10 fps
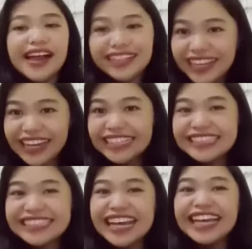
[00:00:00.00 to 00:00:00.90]
Guys,
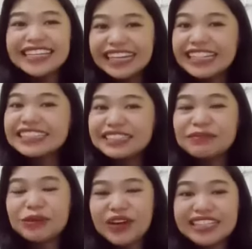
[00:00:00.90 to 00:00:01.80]
yang
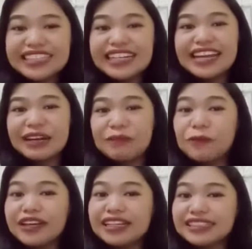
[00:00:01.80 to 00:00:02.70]
istimewanya dari
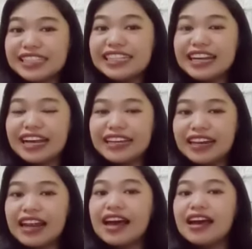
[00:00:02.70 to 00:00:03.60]
Monas ini adalah